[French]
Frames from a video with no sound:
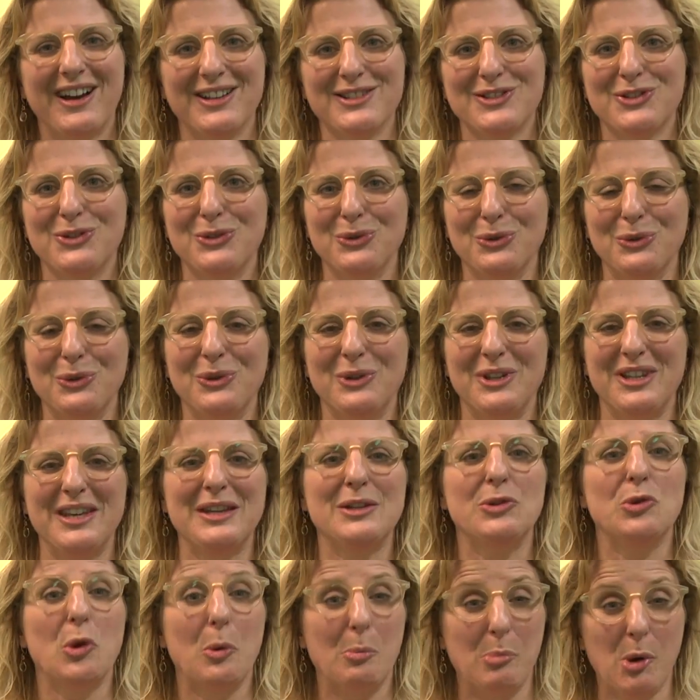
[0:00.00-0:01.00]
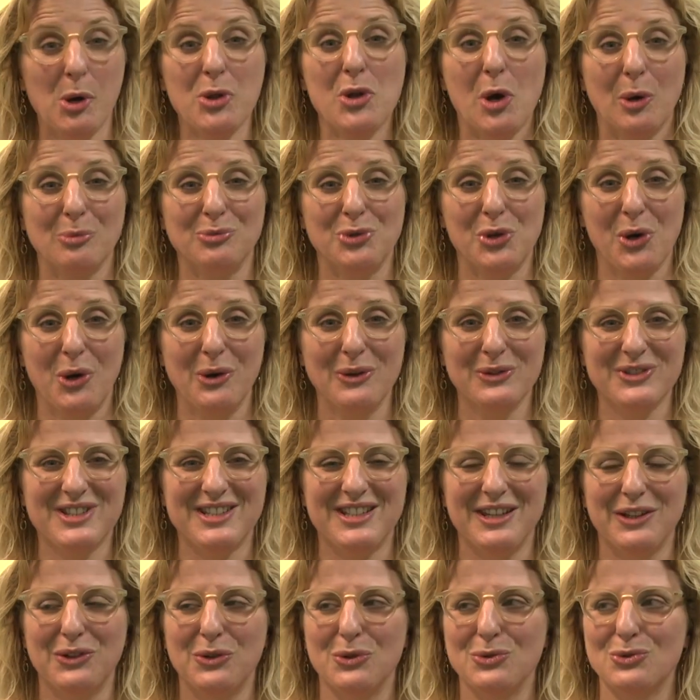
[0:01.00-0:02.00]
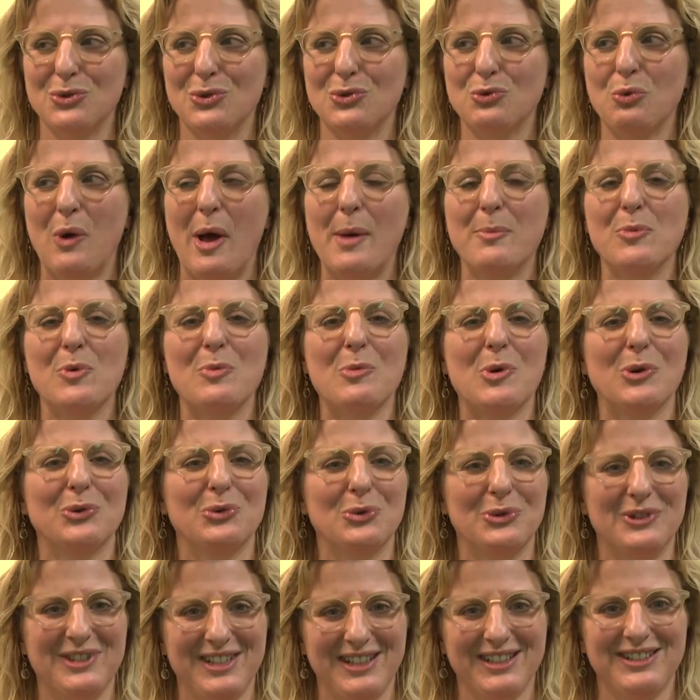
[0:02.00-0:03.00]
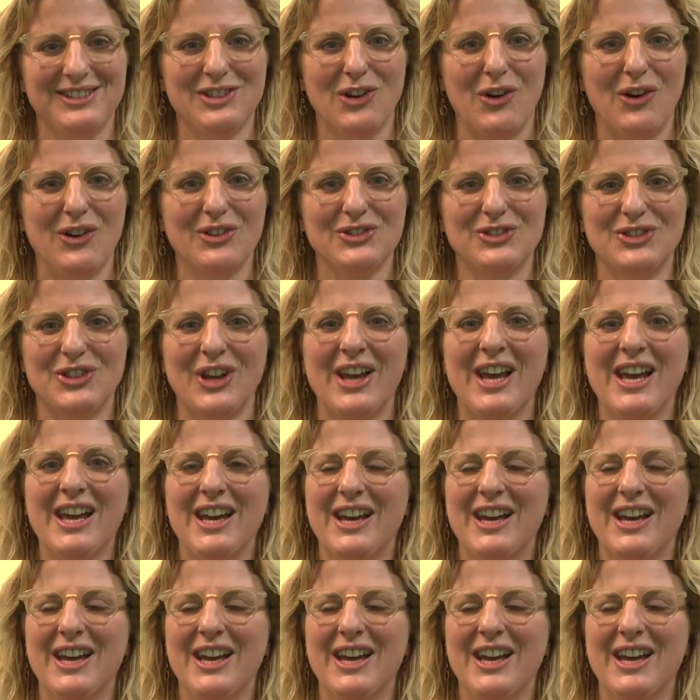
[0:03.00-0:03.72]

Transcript: à ce qu'il y ait une bonne ambiance et que ce soit un moment de détente